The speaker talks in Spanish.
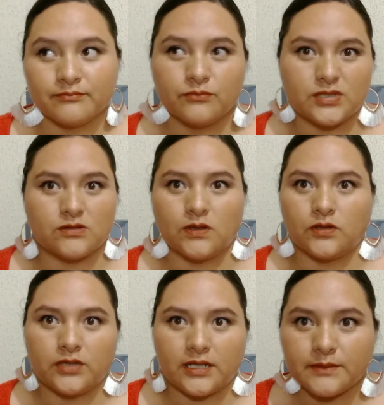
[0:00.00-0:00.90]
pues cuando
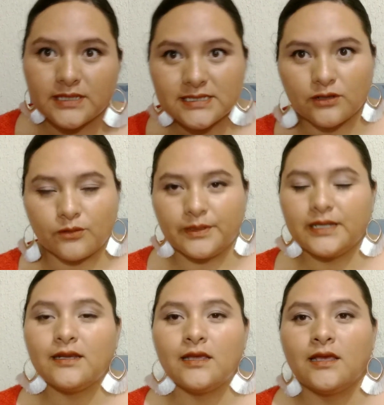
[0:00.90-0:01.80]
terminas de comer,
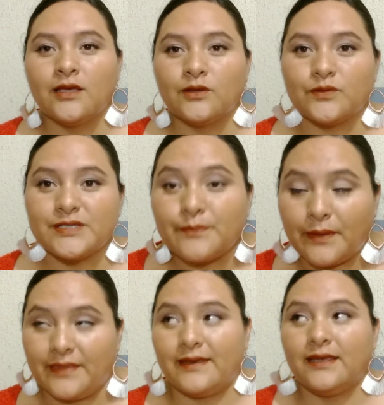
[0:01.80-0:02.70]
no es
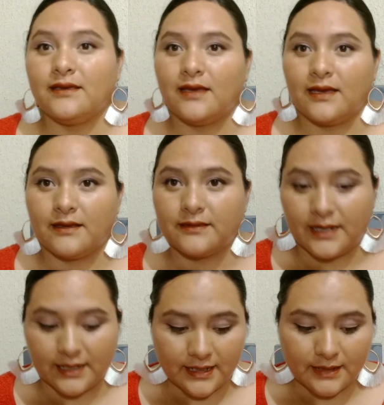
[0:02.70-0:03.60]
padre
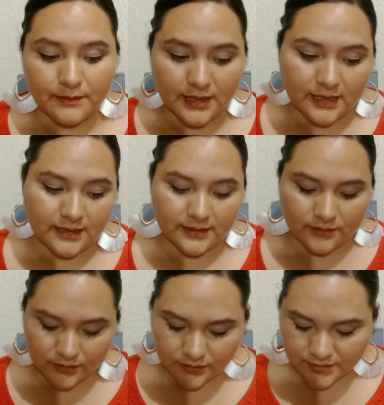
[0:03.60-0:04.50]
traer el mal
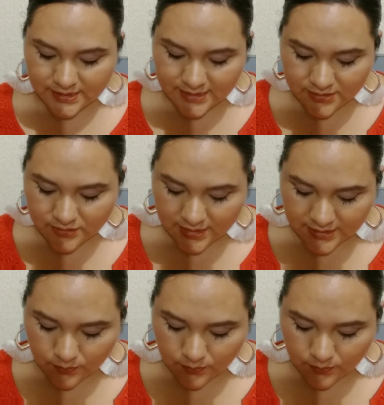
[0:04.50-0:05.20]
aliento, entonces eso es así